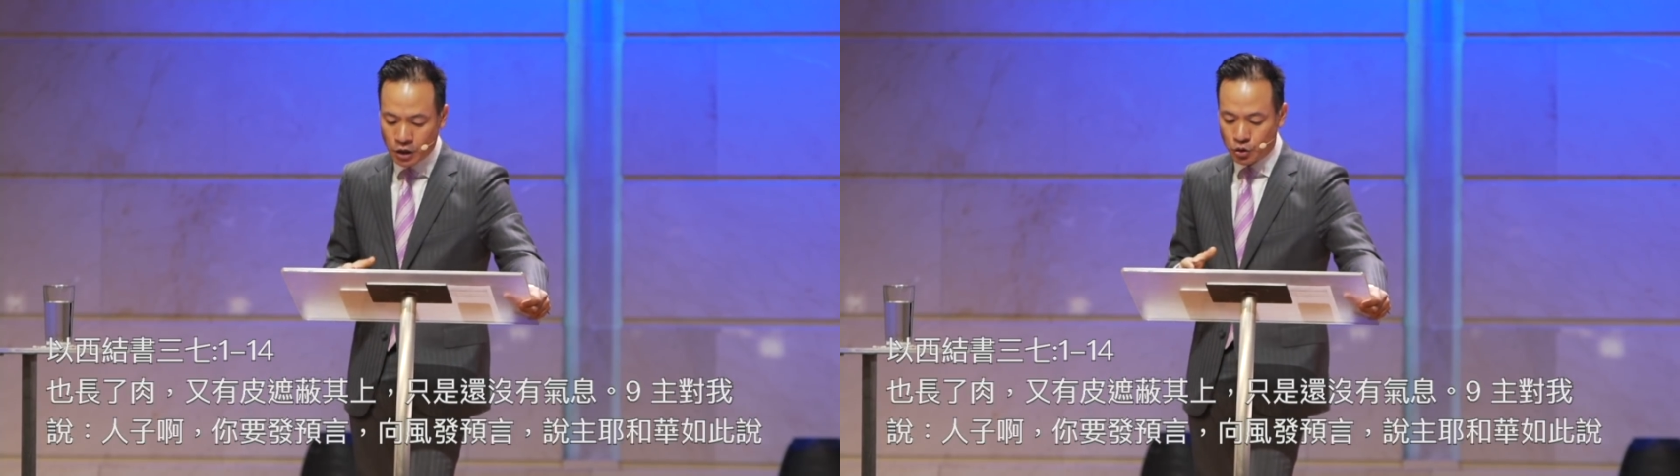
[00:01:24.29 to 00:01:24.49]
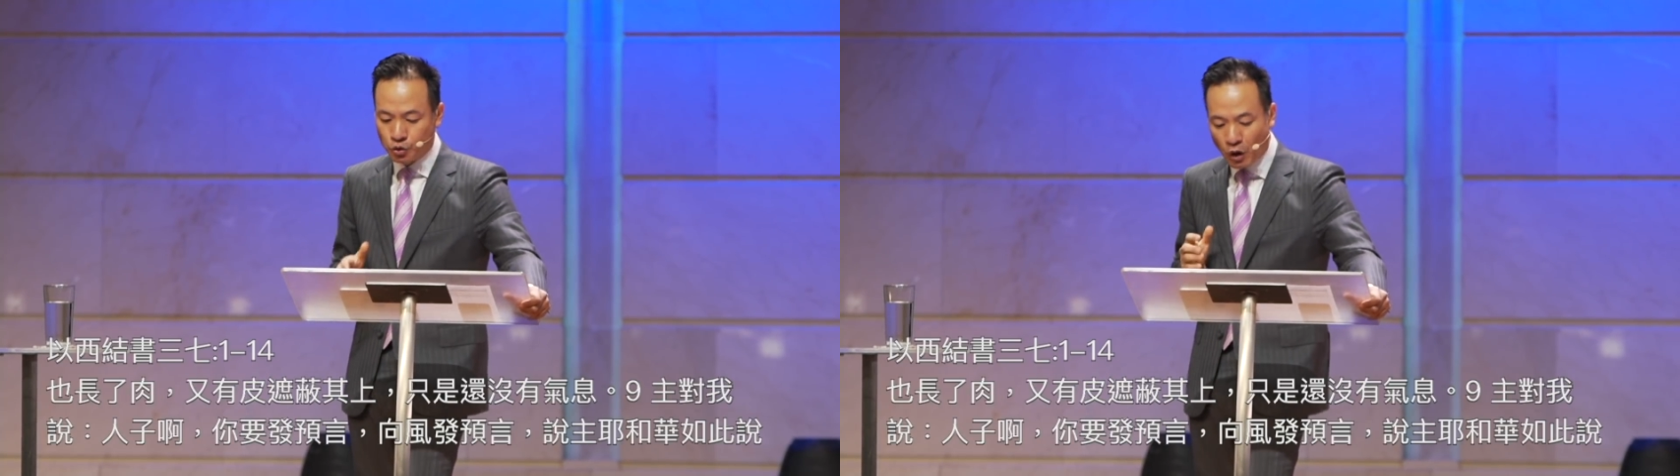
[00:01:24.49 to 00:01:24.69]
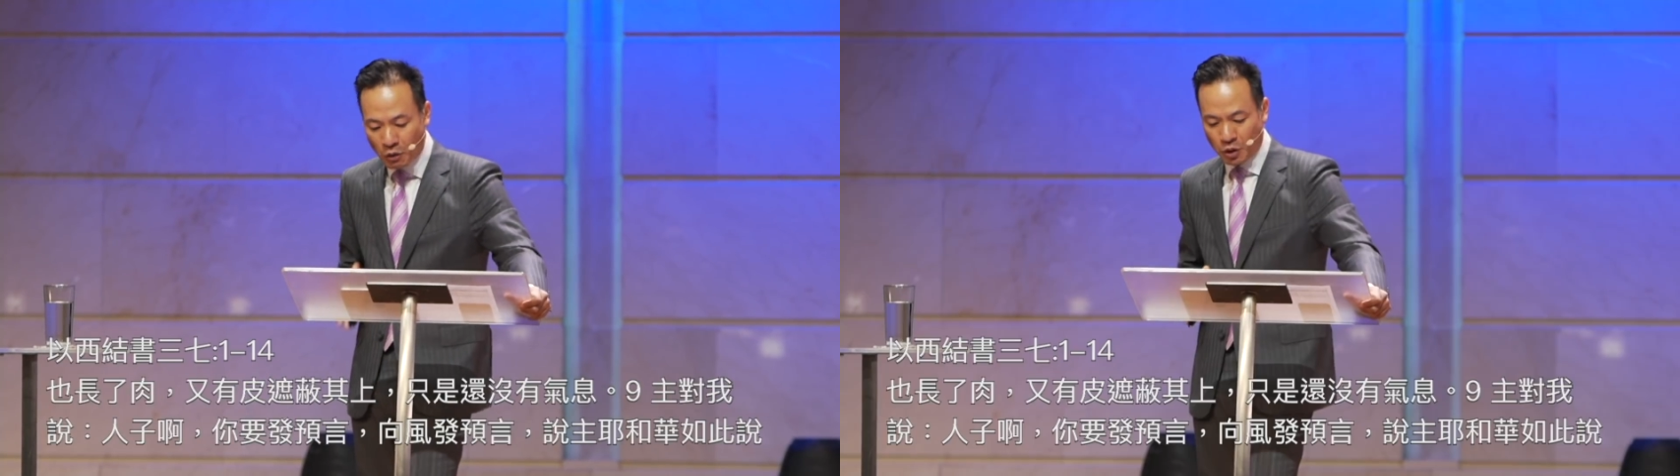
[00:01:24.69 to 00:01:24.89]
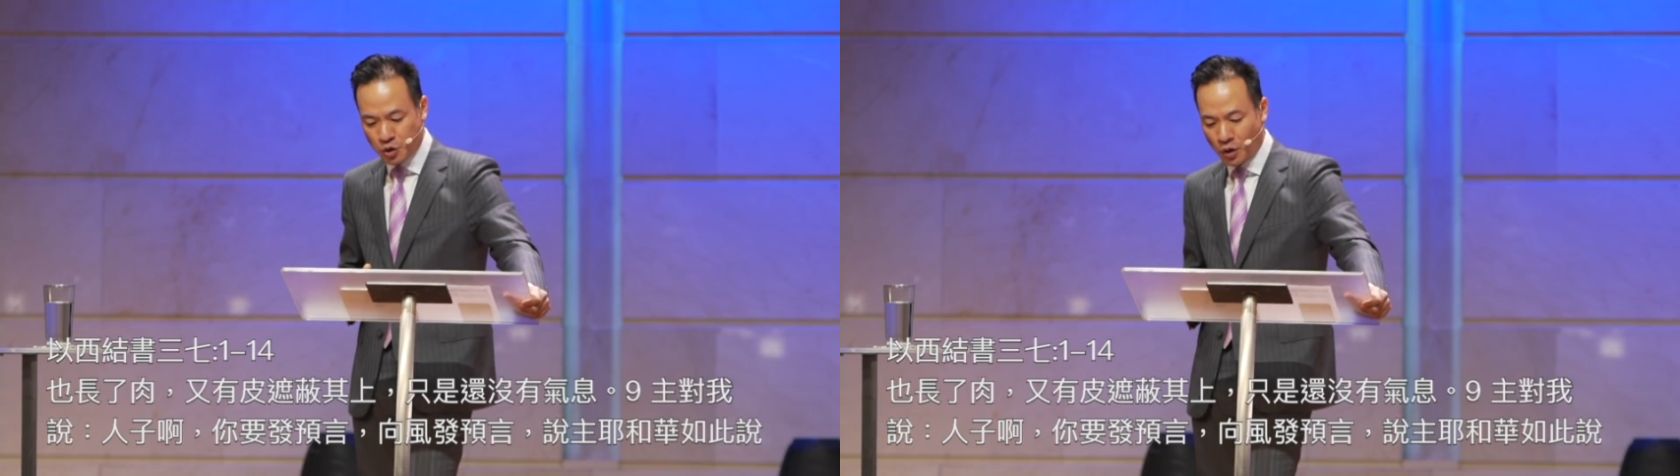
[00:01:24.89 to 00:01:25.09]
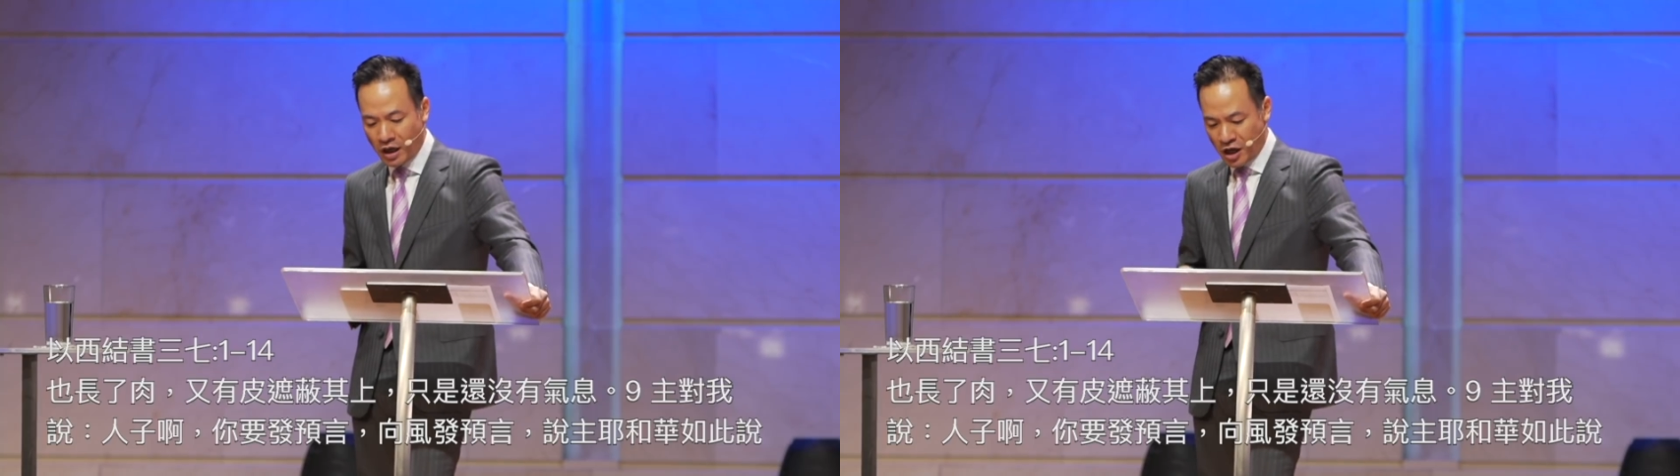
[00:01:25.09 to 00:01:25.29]
主对我
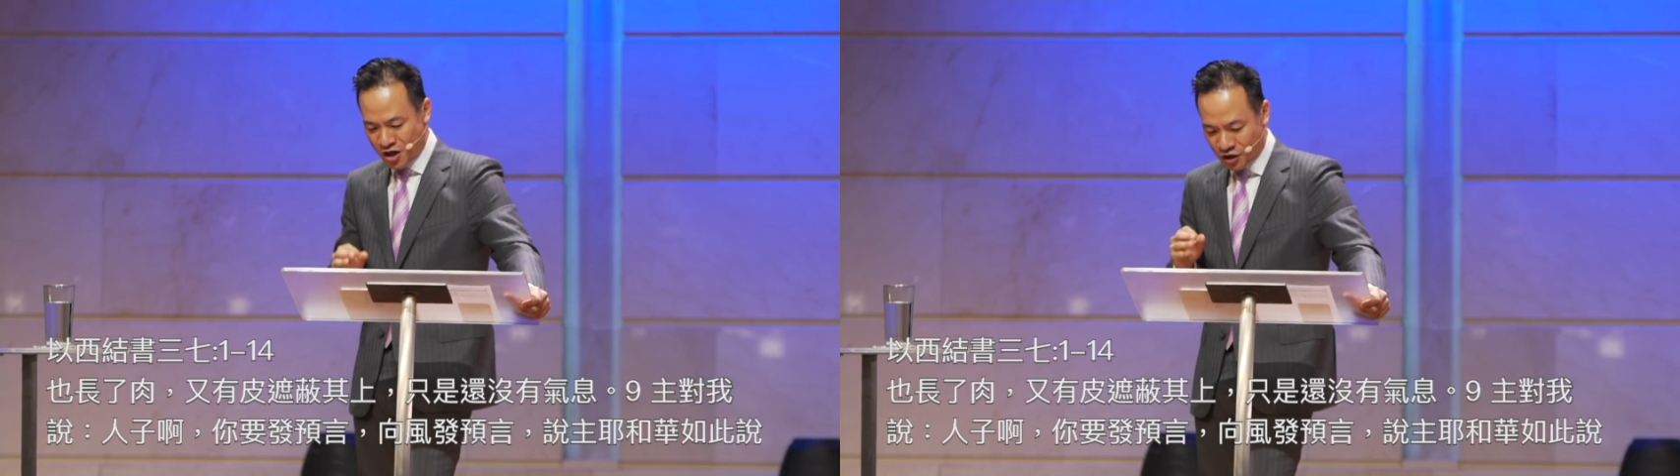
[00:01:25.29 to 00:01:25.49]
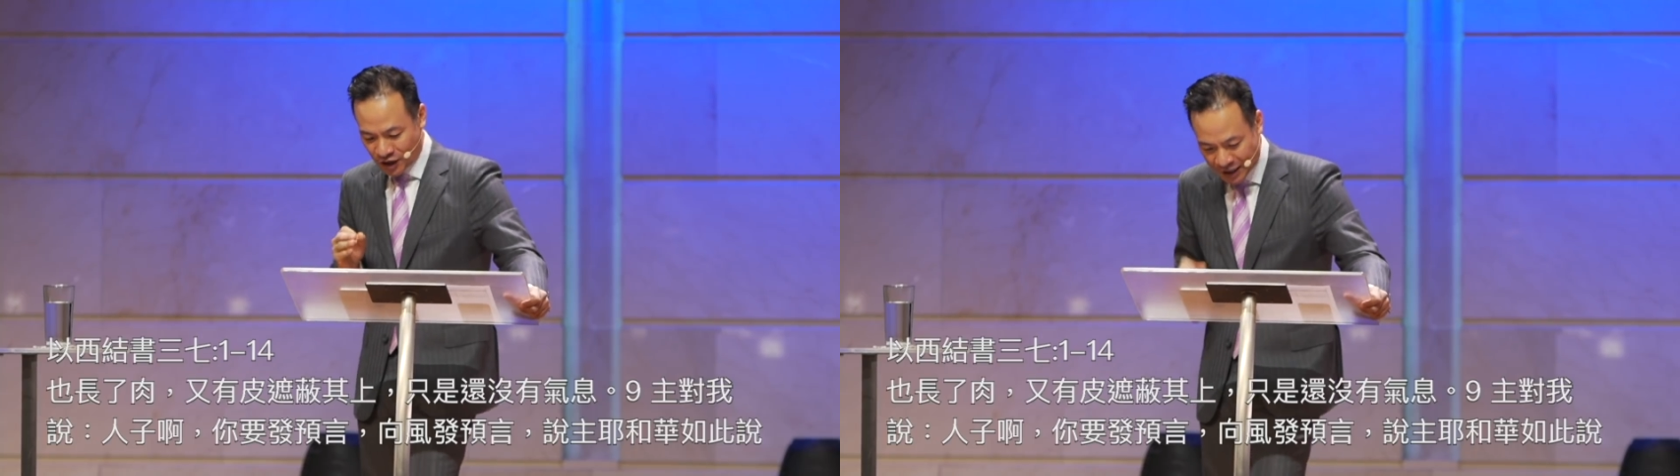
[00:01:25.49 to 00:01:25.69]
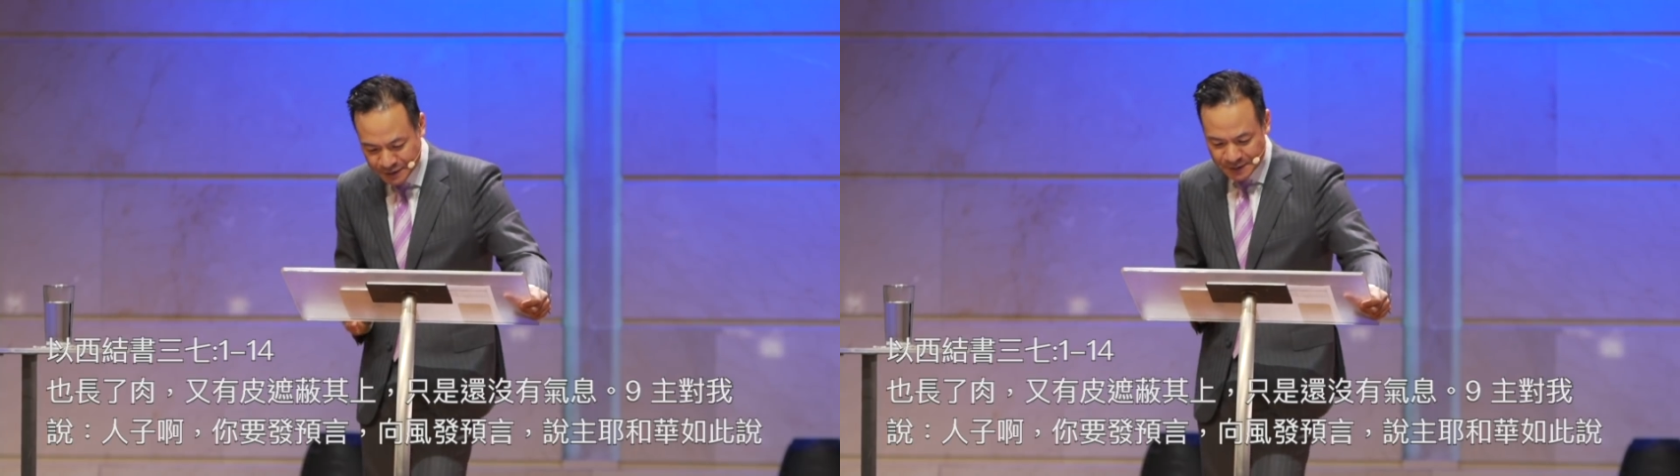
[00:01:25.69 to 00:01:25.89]
说：人